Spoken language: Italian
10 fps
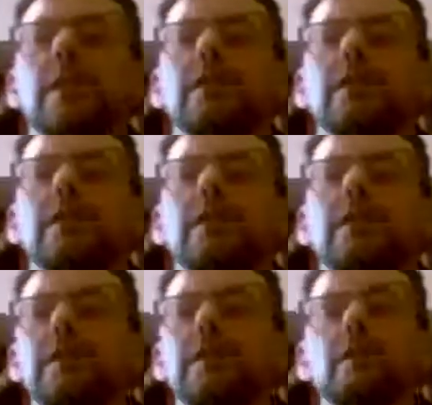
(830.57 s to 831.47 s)
Infatti,
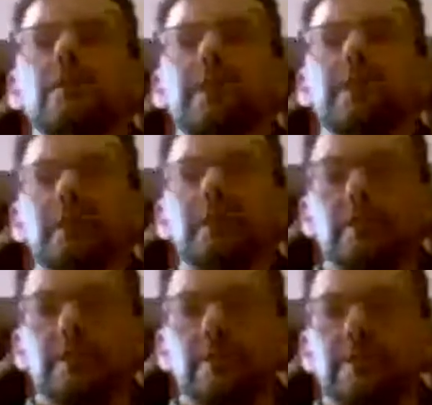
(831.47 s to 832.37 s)
stirando il
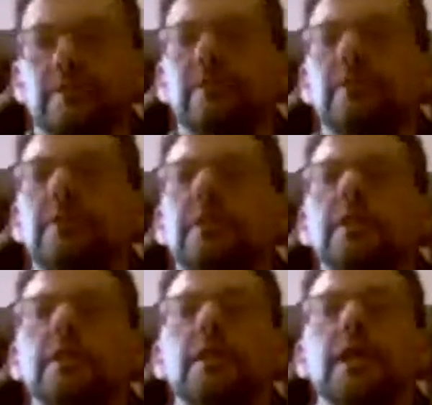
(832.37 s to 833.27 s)
braccio
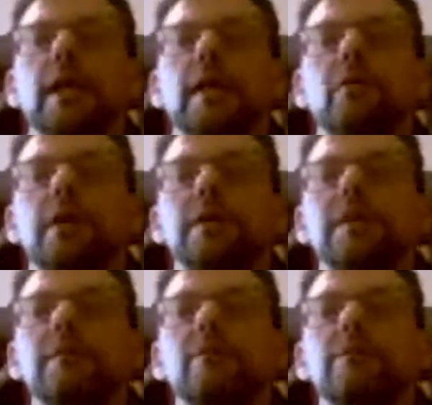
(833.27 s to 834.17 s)
a
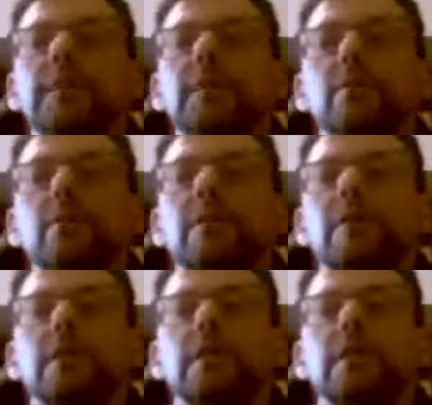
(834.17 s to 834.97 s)
quasi un metro,